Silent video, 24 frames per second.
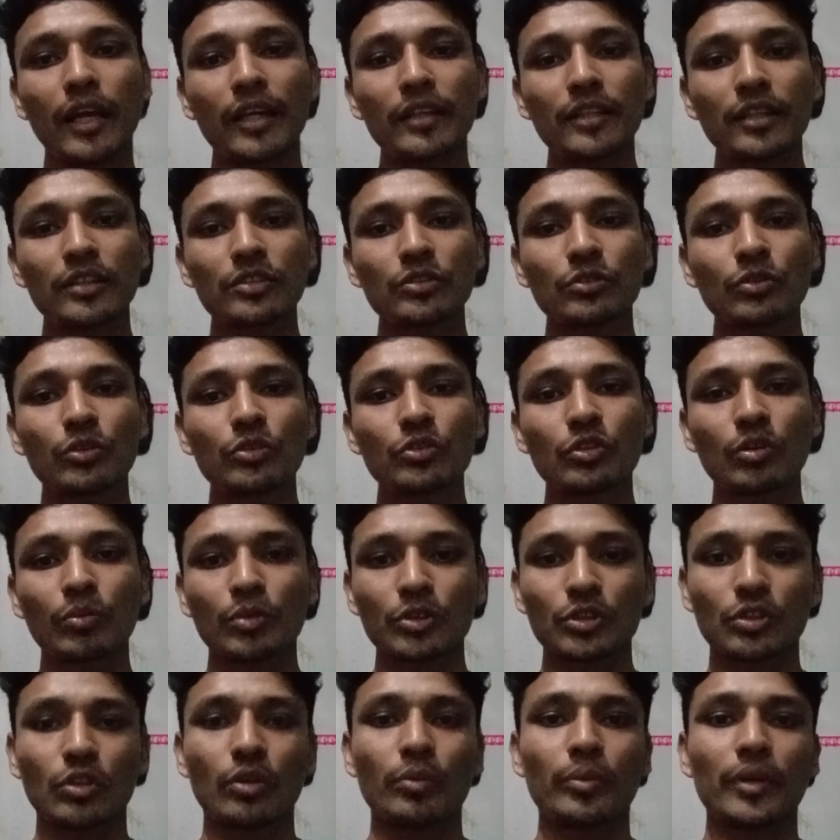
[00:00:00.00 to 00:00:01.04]
আদার্স কোনো
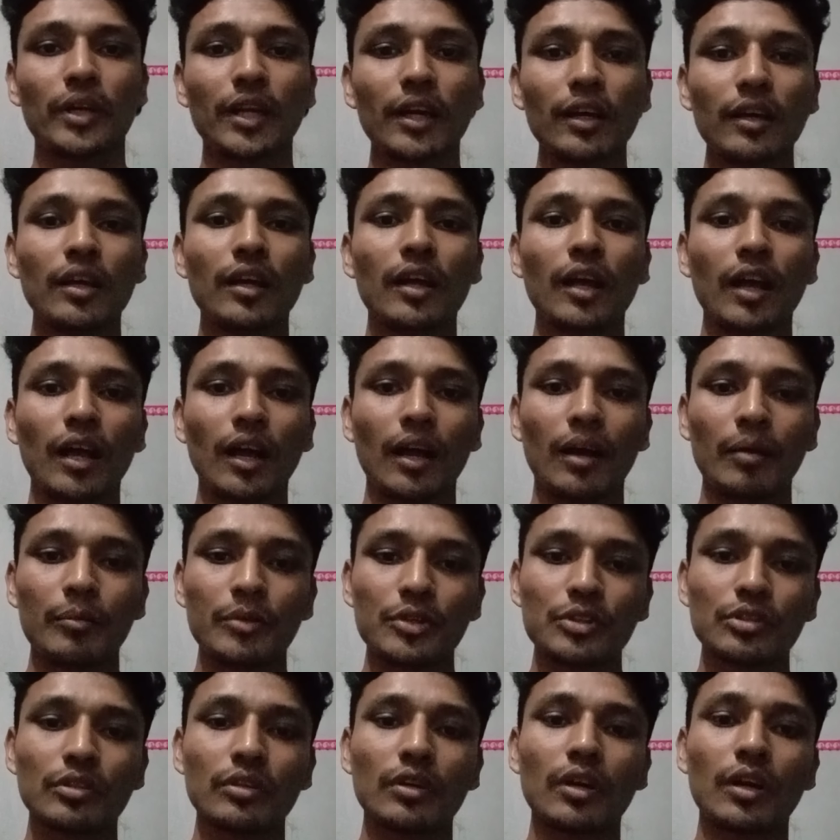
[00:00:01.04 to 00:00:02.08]
সমস্যা হবে না আমি
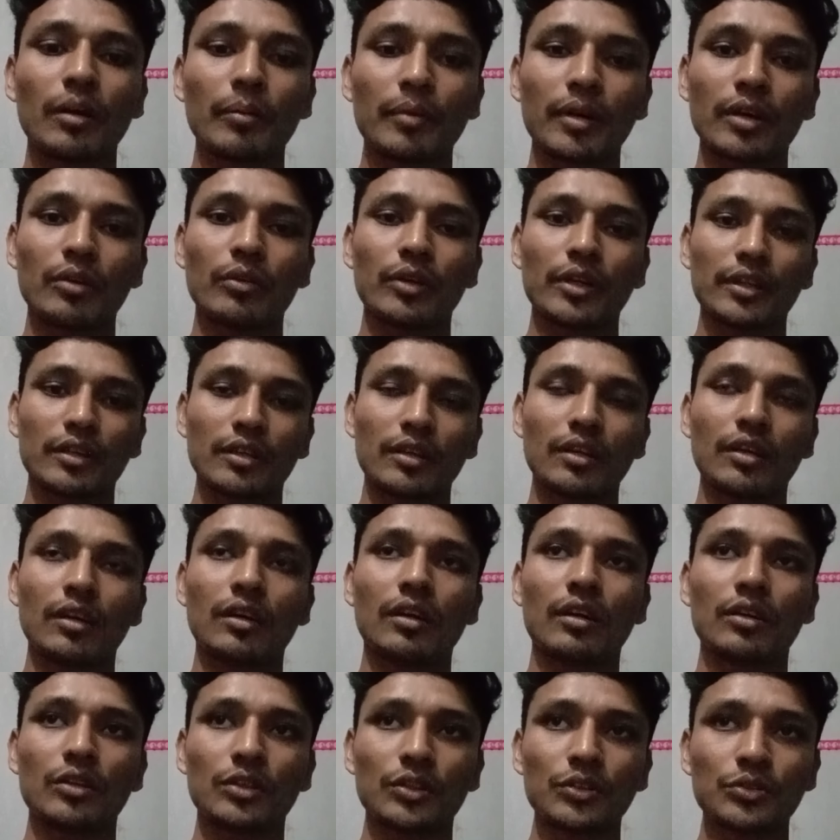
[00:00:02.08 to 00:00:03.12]
সহ আমার অনেক
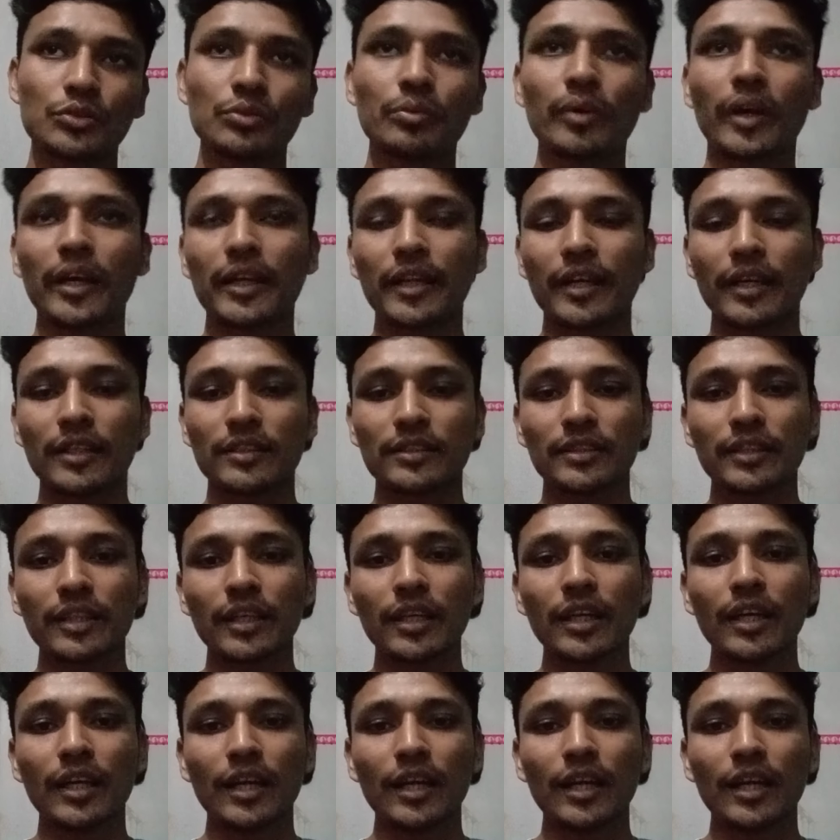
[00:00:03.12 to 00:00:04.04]
আরও কিছু ভাইরা আছে